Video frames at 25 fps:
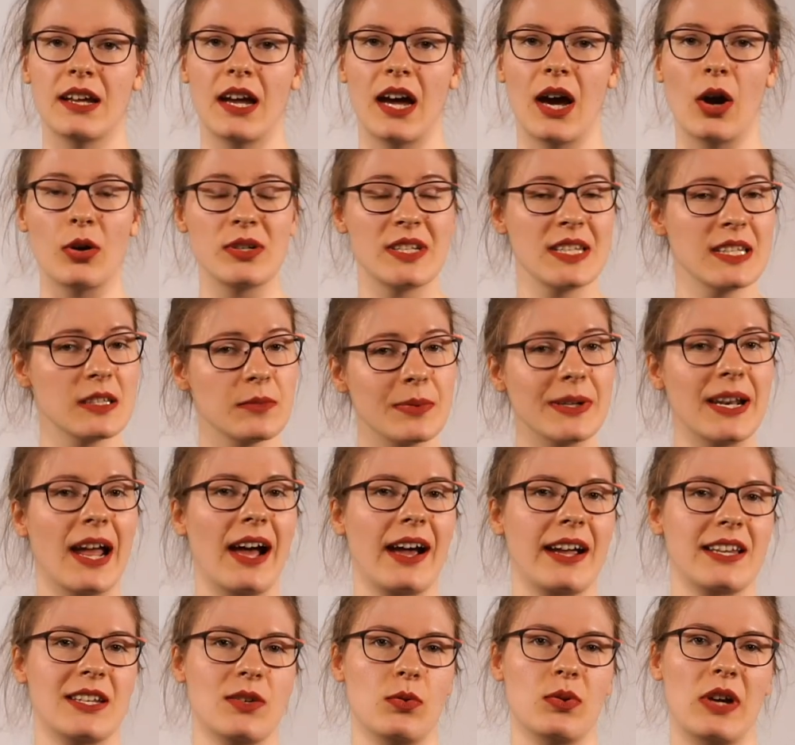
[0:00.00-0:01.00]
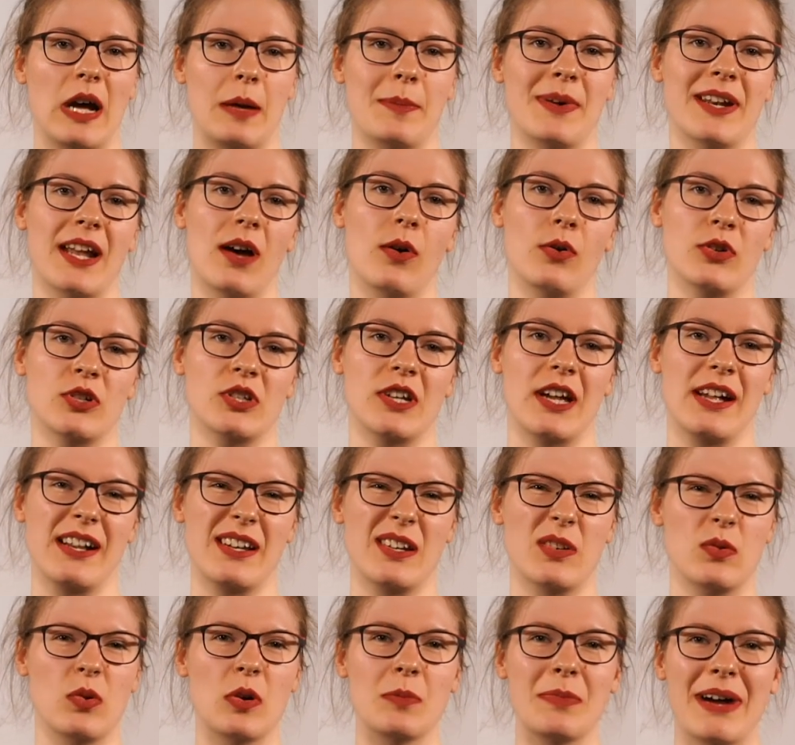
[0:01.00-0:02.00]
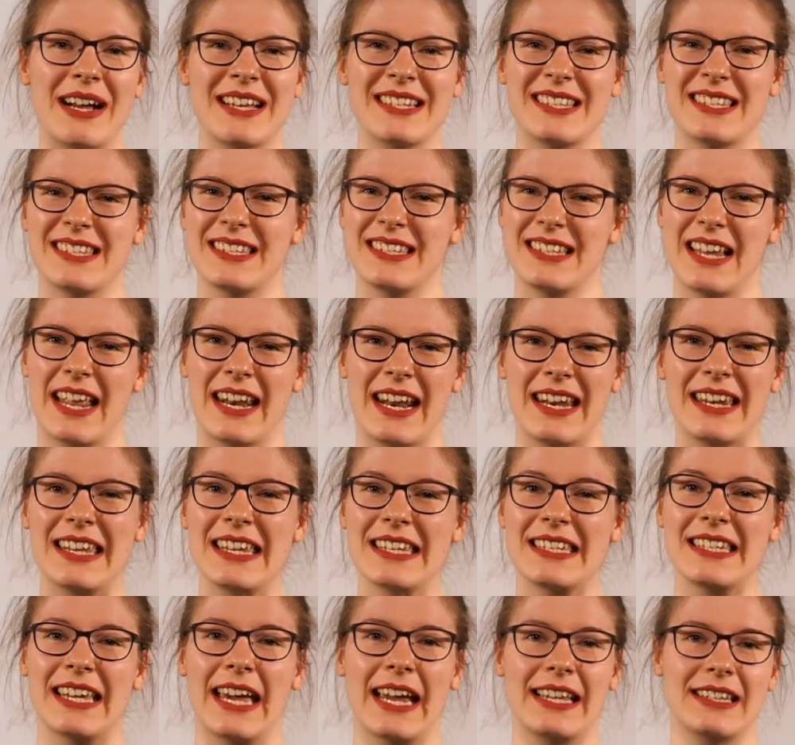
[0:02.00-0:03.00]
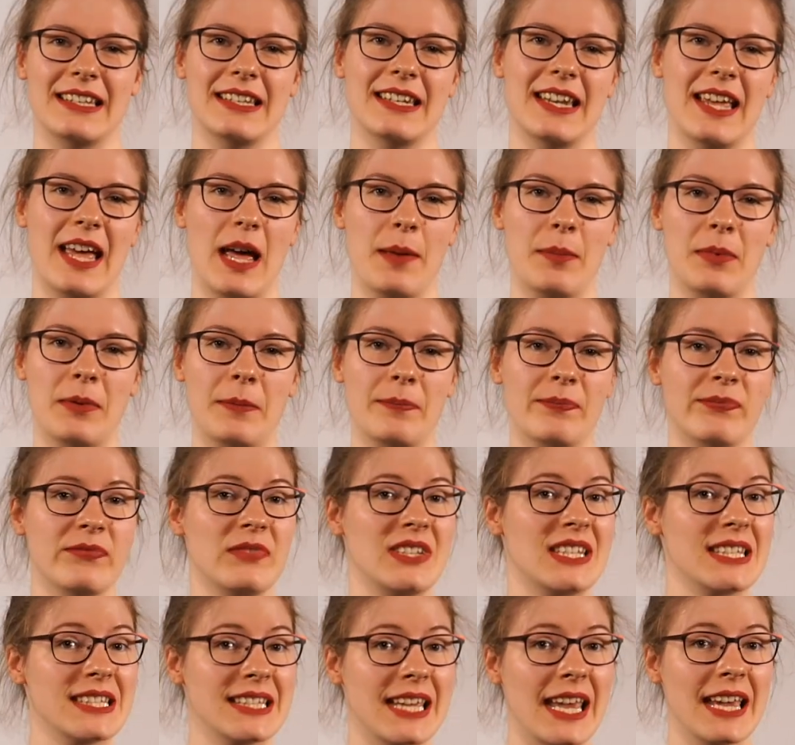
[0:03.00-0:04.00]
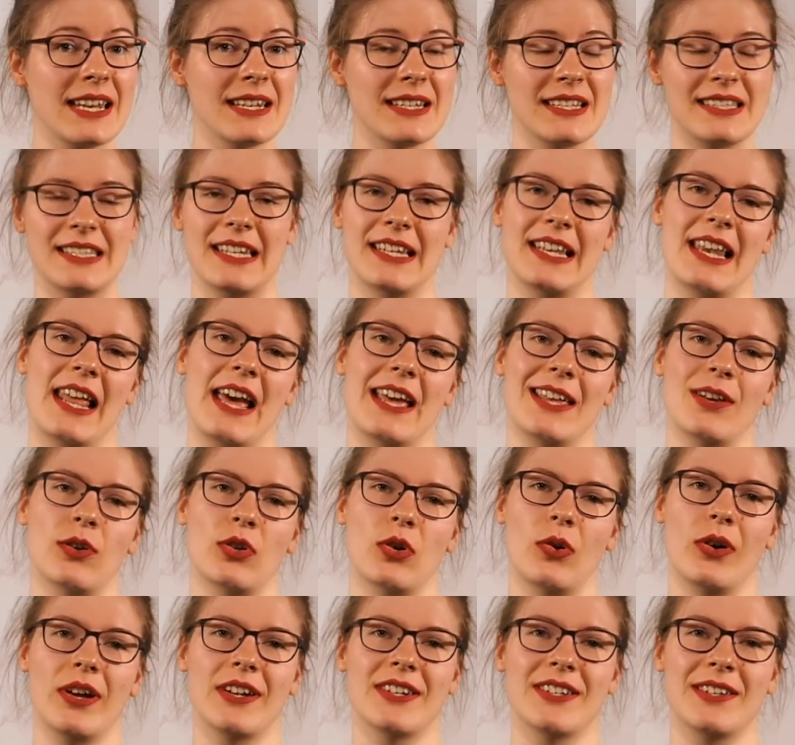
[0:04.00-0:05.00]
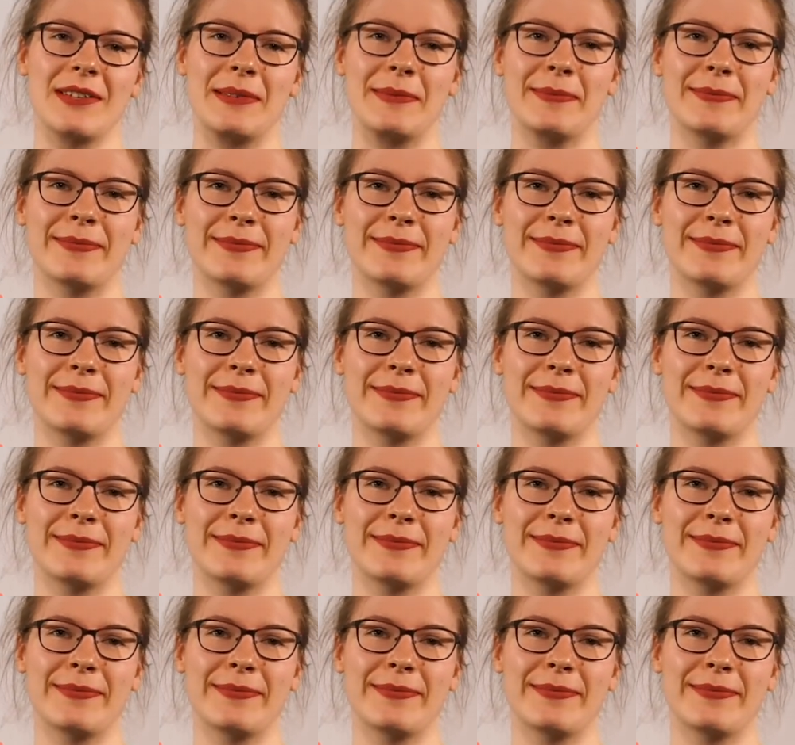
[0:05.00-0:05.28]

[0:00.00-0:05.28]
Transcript: Auch diese Benachrichtigung kann man ausschalten, nur meistens leider nicht direkt in der App. Wie das geht, das erkläre ich euch heute.